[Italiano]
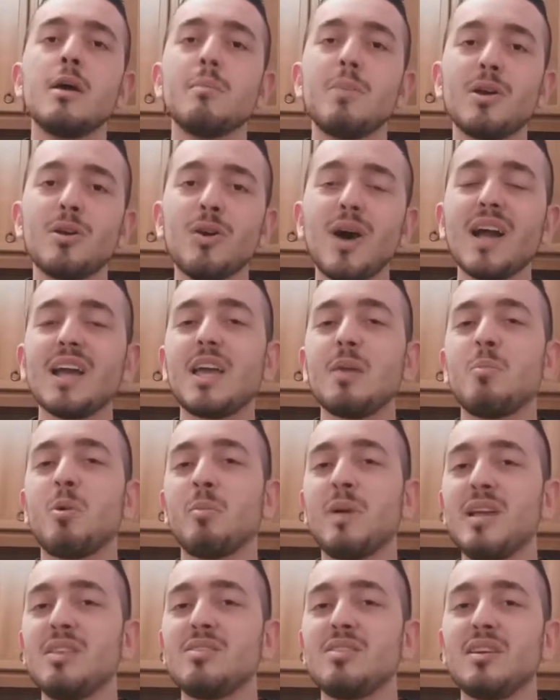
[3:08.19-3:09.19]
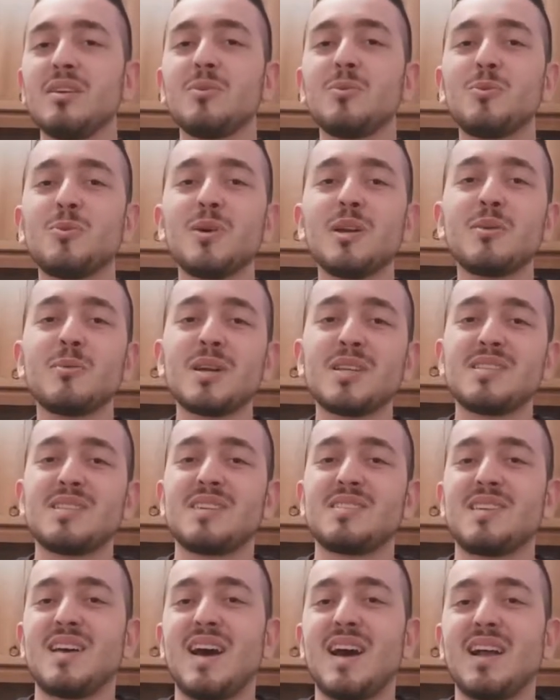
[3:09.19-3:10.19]
Però anche i momenti in cui
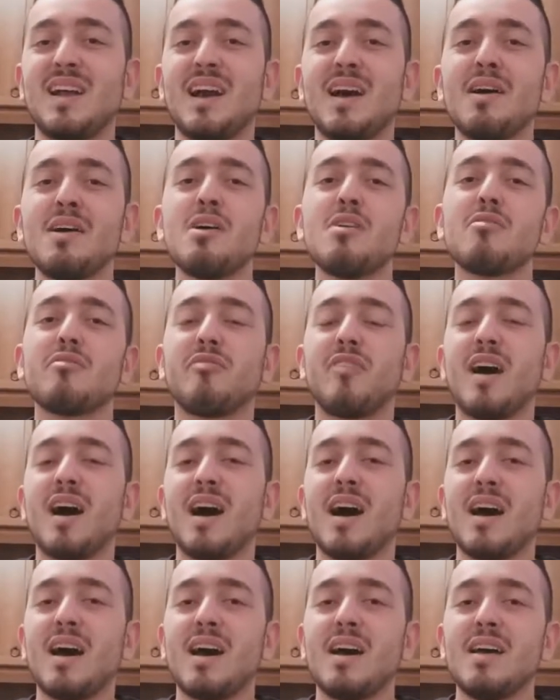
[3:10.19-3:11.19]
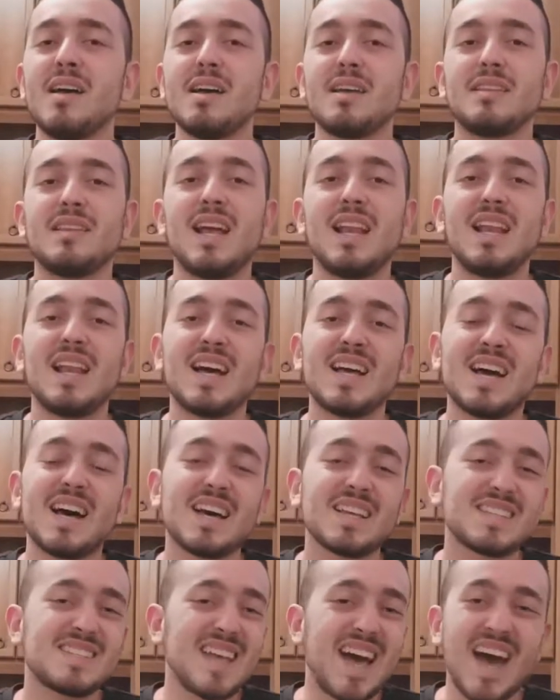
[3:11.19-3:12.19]
questa saga fa
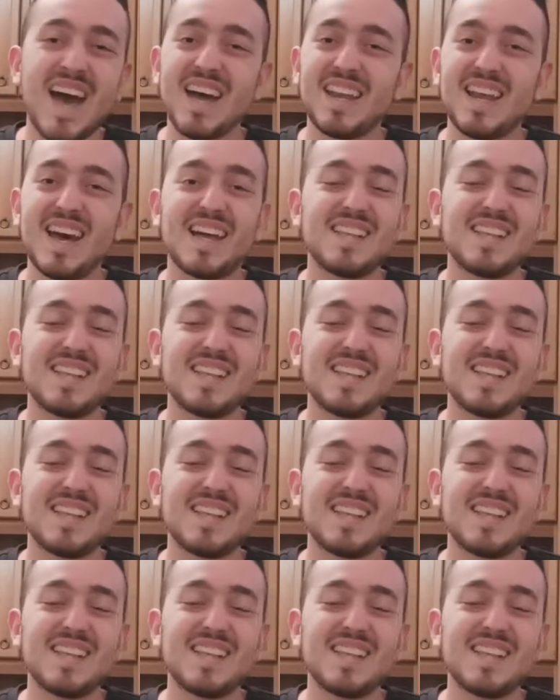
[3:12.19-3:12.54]
della sana,